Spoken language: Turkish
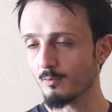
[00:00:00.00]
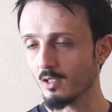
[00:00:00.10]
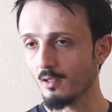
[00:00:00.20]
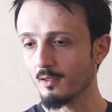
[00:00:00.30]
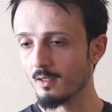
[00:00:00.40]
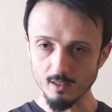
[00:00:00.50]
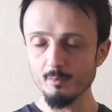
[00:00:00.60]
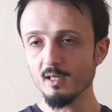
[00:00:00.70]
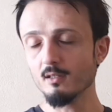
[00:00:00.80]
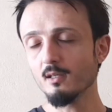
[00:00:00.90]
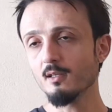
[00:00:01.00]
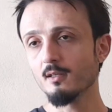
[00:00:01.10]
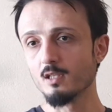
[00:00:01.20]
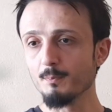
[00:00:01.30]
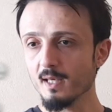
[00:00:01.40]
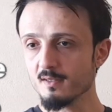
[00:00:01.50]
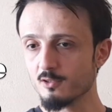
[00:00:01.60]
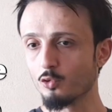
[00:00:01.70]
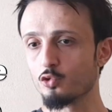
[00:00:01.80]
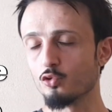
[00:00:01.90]
yayınlanan ABD Tıp
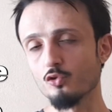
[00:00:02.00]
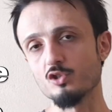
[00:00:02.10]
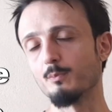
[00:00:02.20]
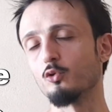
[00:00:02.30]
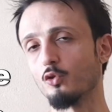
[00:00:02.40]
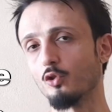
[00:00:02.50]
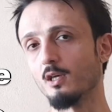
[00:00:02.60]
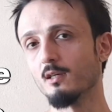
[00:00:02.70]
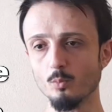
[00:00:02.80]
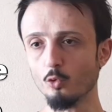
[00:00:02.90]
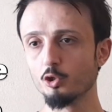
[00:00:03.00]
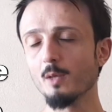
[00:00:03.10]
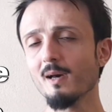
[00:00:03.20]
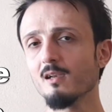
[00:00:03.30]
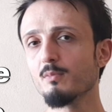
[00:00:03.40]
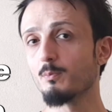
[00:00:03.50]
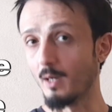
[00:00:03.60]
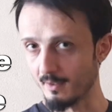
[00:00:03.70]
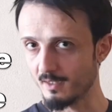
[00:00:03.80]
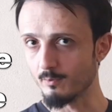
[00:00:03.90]
Enstitüsü'nün raporunda muhtemel bir
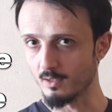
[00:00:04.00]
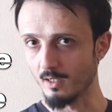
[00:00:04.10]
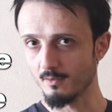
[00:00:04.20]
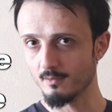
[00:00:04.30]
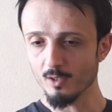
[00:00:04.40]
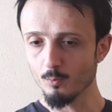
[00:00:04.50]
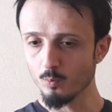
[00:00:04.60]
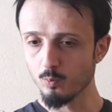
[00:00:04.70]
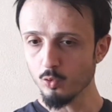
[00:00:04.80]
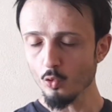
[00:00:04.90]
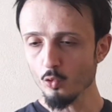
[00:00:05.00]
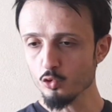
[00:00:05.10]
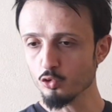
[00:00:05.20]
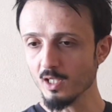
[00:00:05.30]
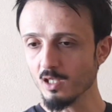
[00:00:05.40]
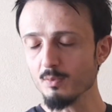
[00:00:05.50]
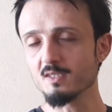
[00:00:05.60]
pandemiden ve bu ölçüdeki